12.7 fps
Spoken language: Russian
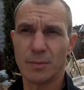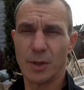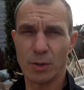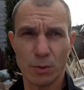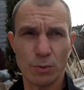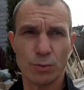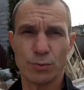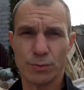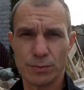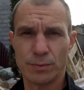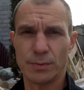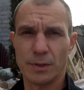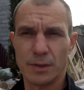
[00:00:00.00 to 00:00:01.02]
продолжу
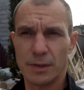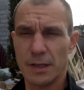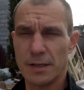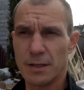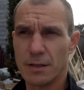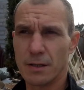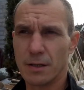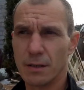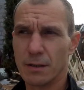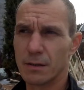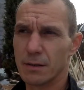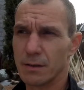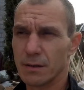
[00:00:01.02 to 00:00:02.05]
с лестницей.